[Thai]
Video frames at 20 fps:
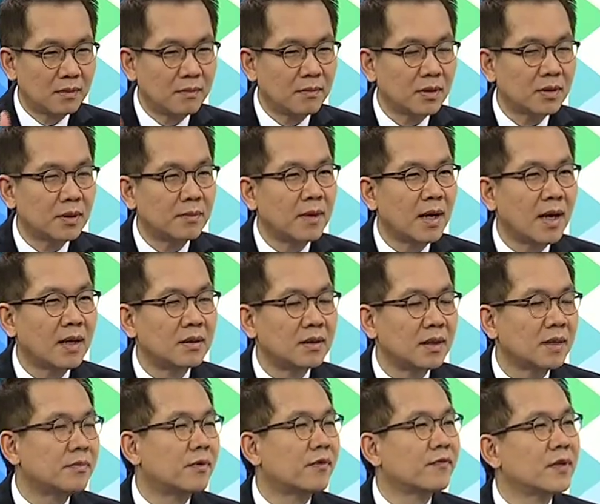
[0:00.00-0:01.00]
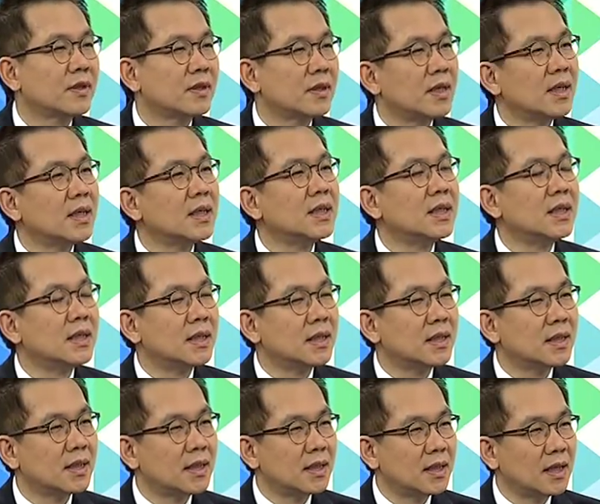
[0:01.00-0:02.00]
bottom line หรือ net profit ดีขึ้น
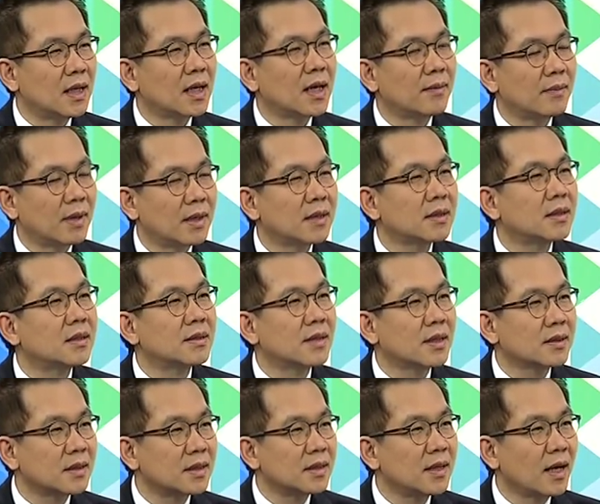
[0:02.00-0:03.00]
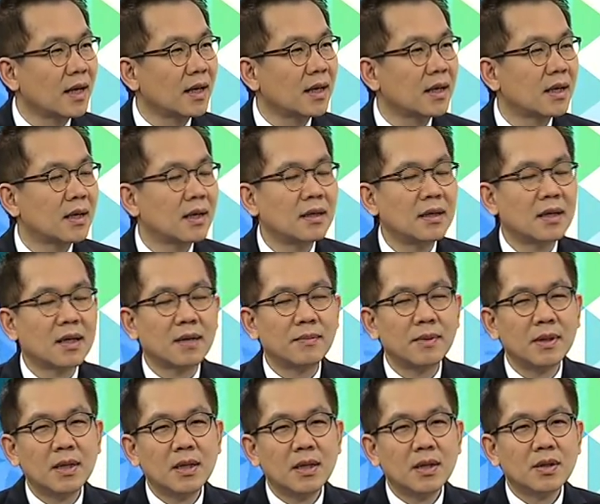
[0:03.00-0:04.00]
นะครับอันนั้นคือเซกเตอร์ใหญ่นะครับ
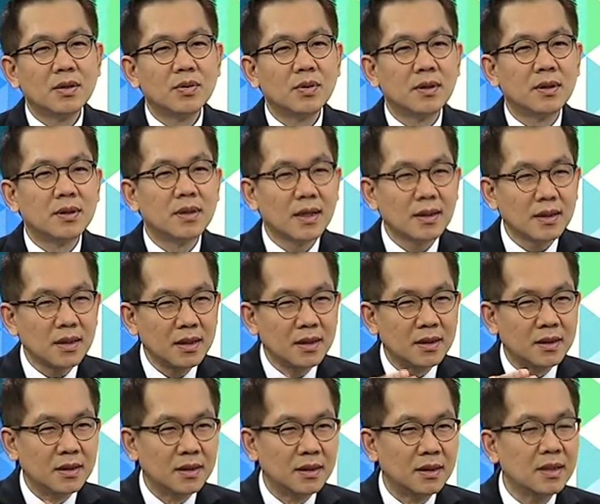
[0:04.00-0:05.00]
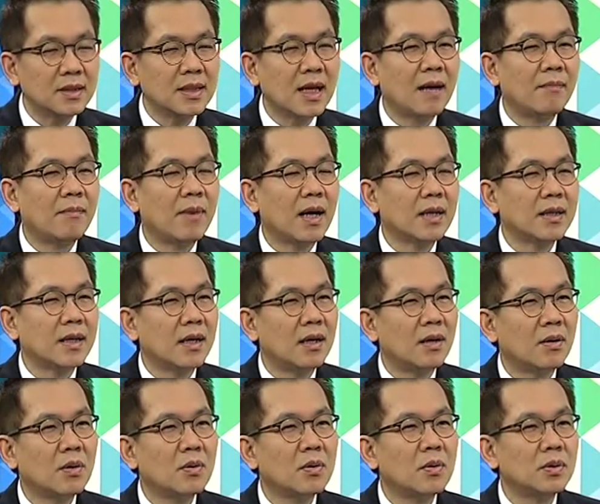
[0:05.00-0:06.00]
ส่วนเซกเตอร์อื่นๆที่ตามมาเนี่ย
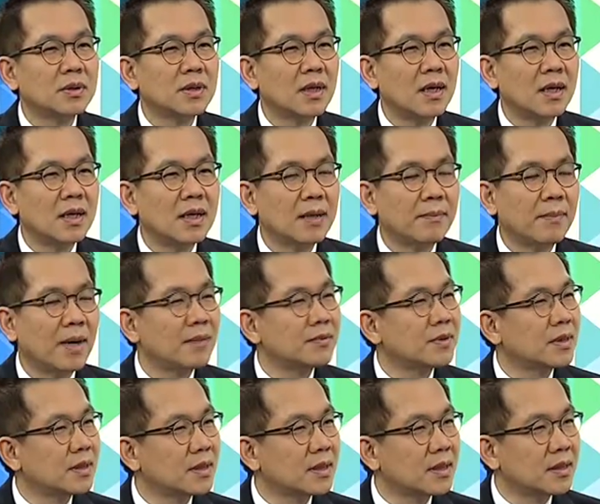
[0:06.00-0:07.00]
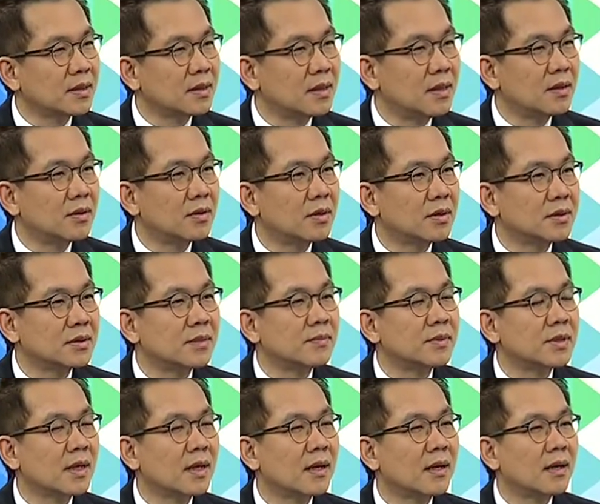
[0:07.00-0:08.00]
เราก็คงจะลิงก์กับภาพเศรษฐกิจในเรื่อง
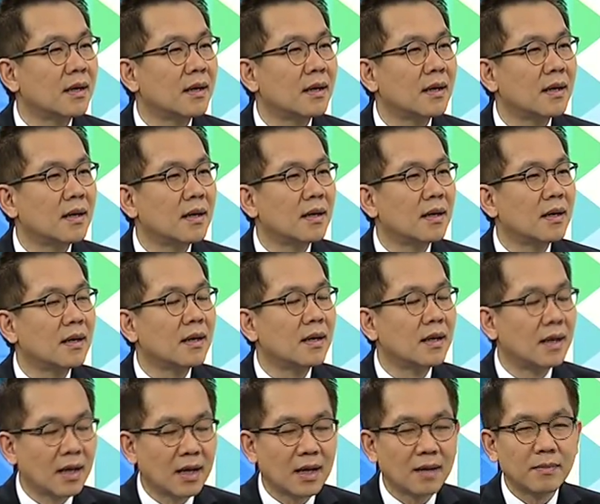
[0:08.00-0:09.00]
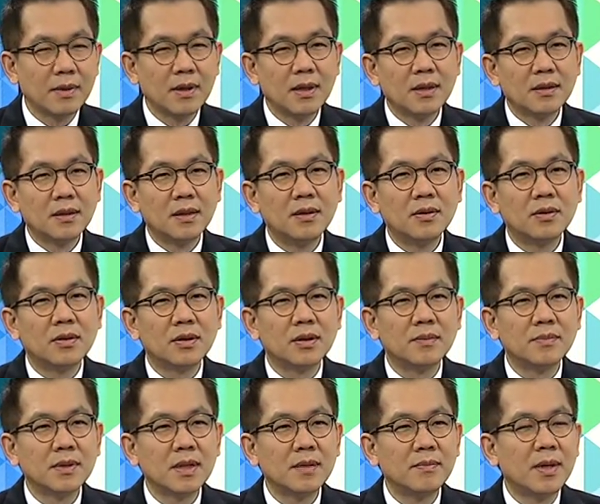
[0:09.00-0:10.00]
consumption นะครับเรื่อง
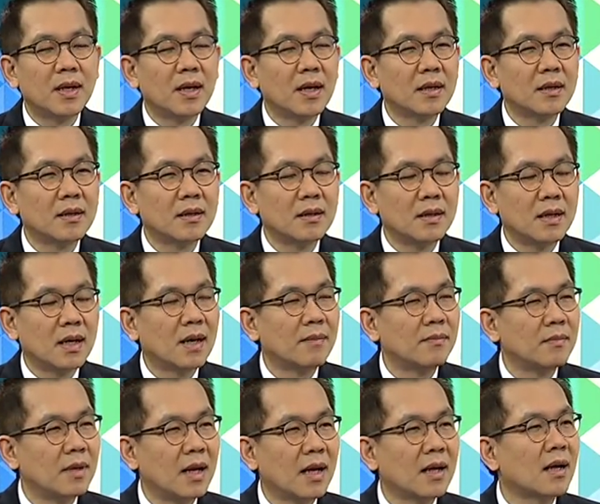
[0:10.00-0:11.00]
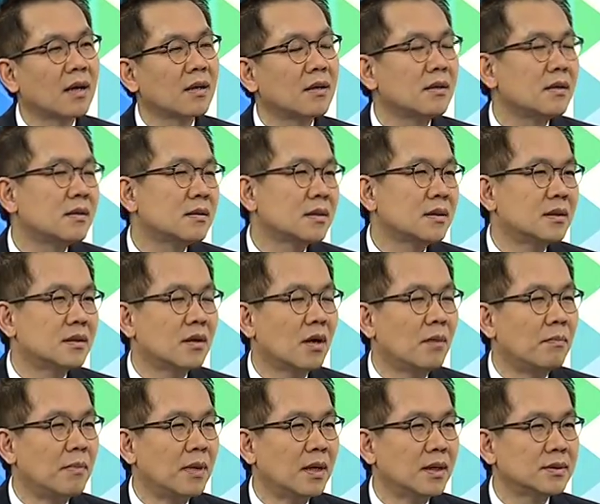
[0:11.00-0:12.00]
consumption มีอะไรนะครับหลักๆก็คือ
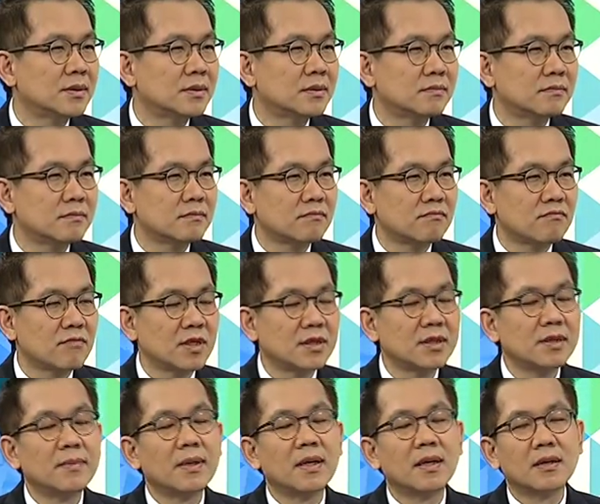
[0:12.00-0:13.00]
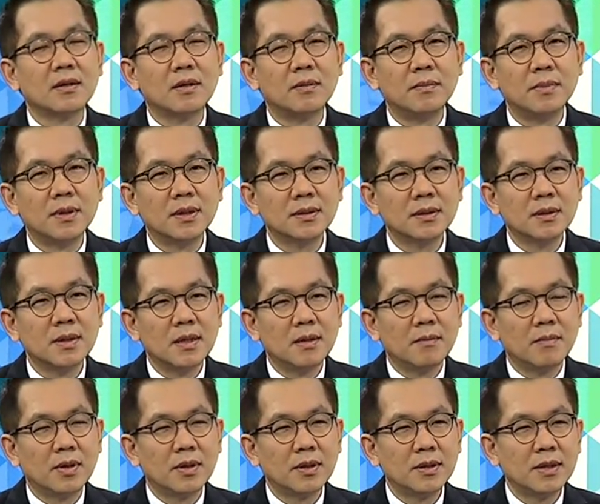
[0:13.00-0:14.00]
commerce ใช่ไหมฮะ commerce
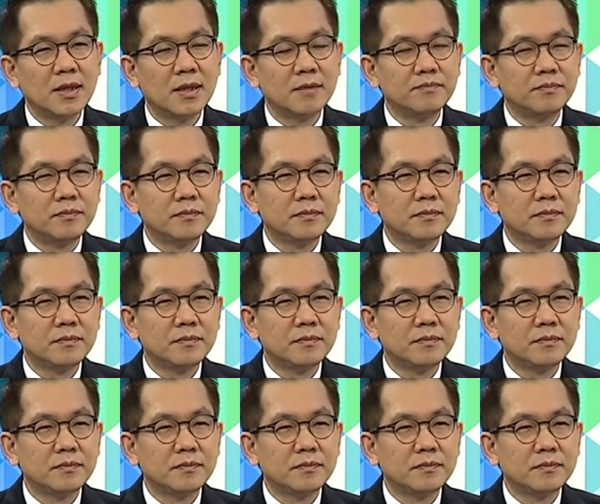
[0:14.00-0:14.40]
เพราะฉะนั้นเนี่ย